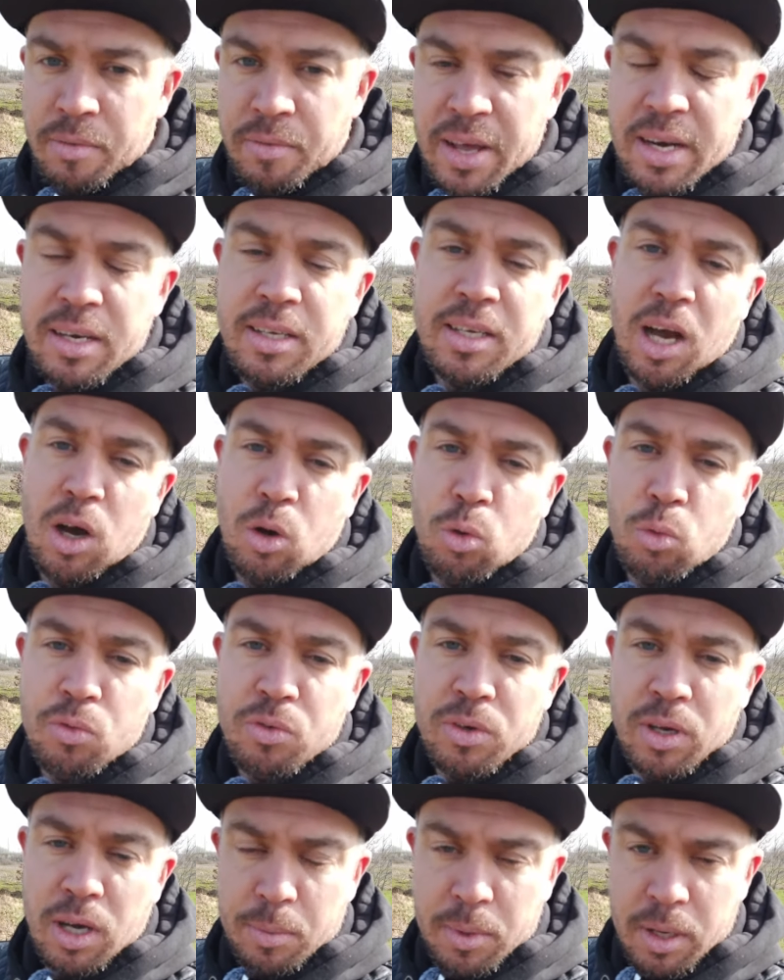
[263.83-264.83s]
wenn die
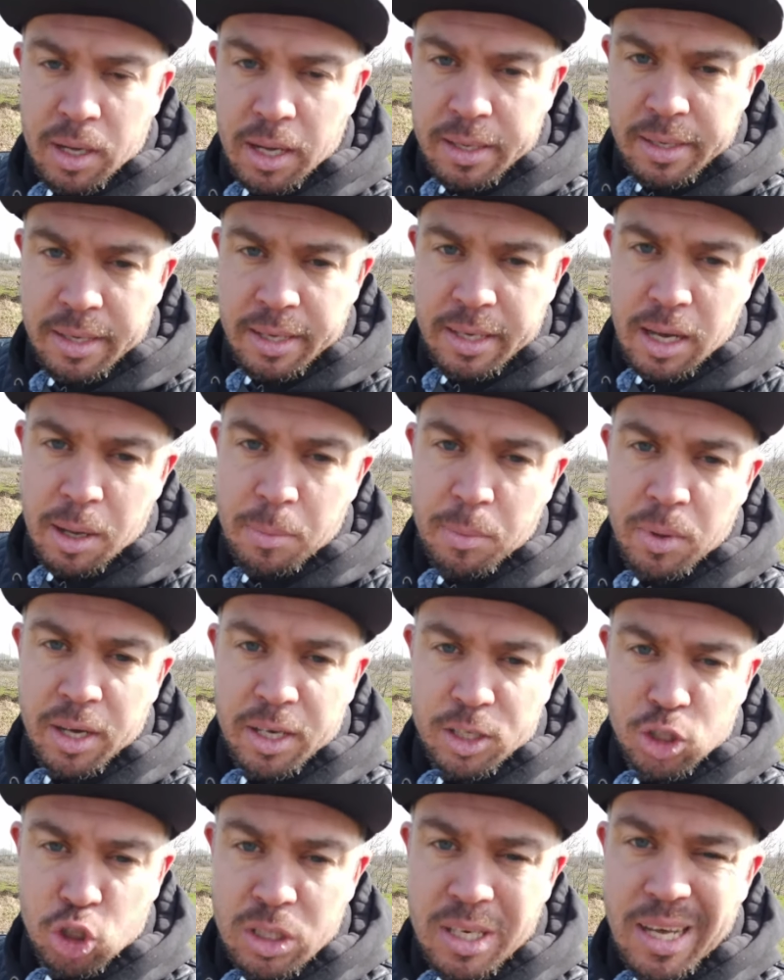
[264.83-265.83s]
Aufnahme an der
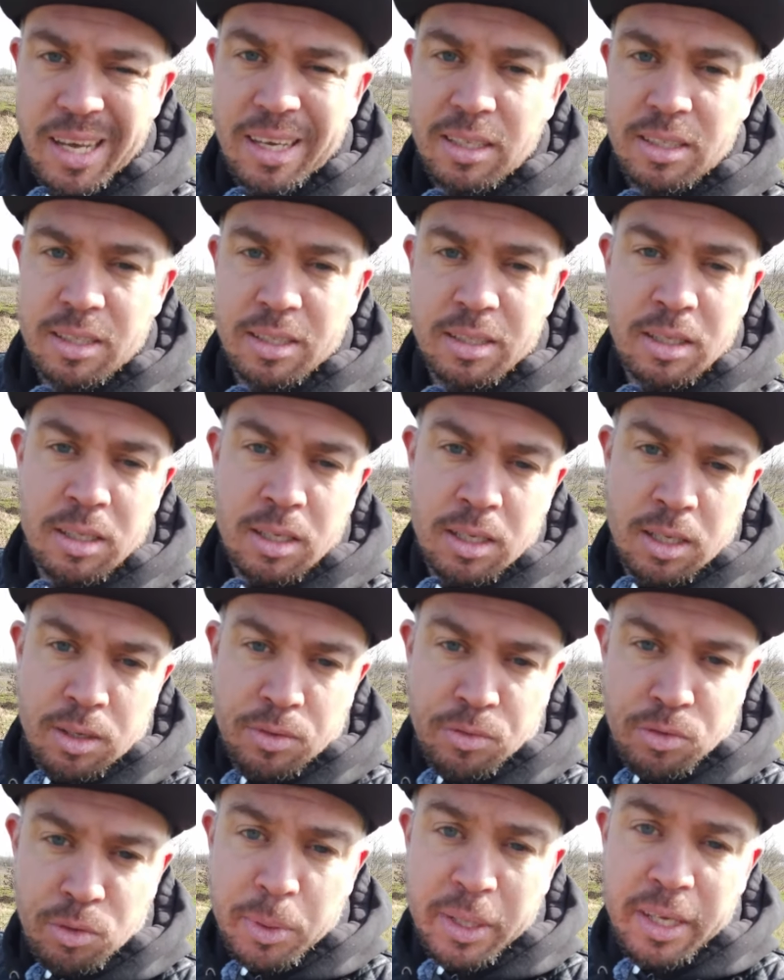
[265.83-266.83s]
Kamera startet,
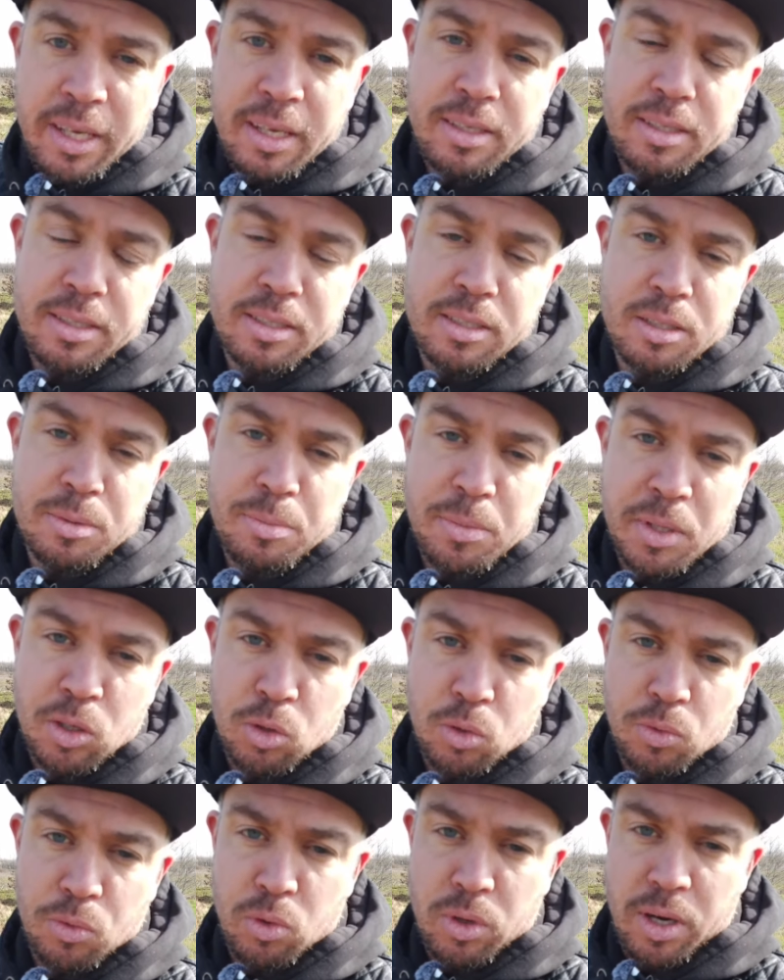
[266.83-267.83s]
vibriert dieses
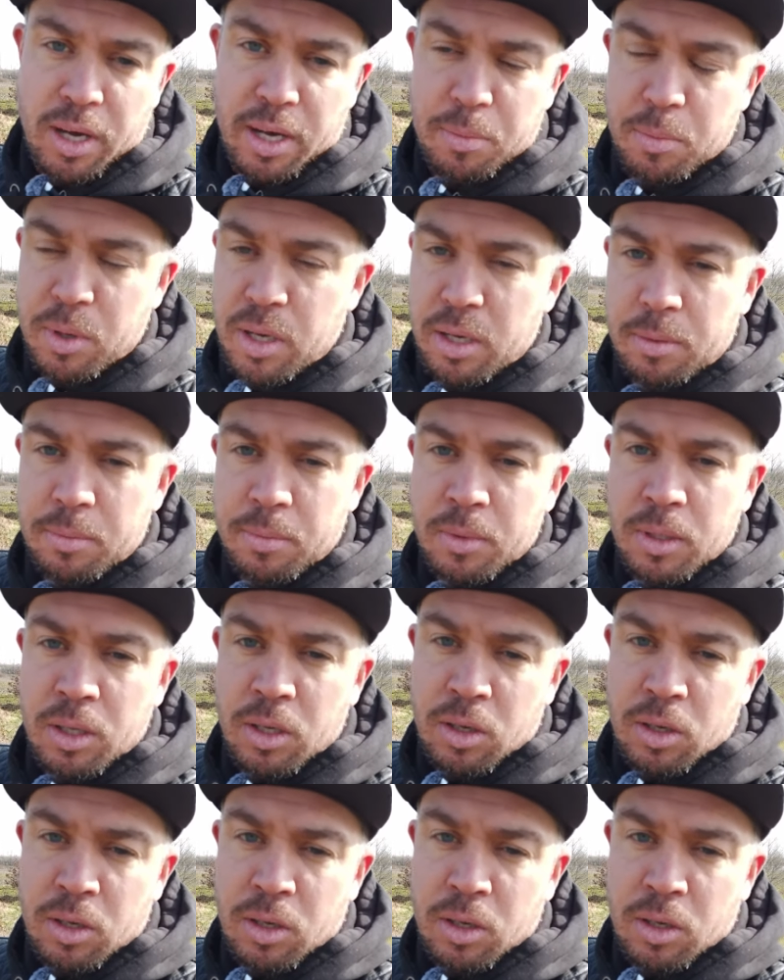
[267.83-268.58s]
Mikrofon einmal.